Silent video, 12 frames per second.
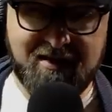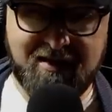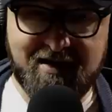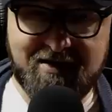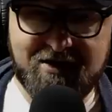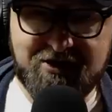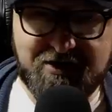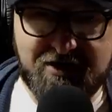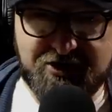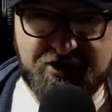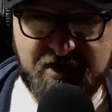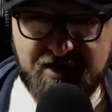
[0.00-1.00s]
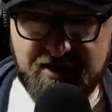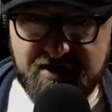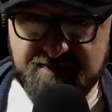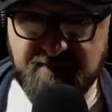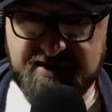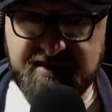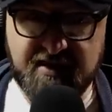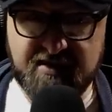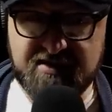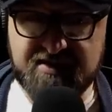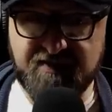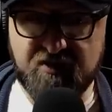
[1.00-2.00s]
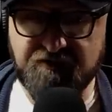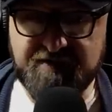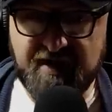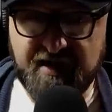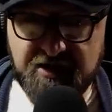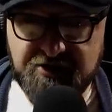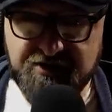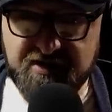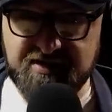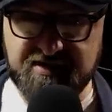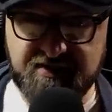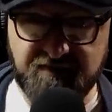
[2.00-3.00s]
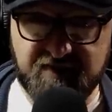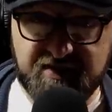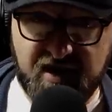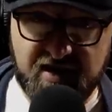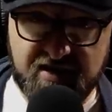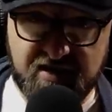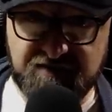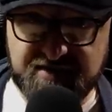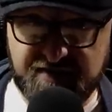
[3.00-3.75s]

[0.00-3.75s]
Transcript: И, конечно же, несмотря на свою вторичность, ведь они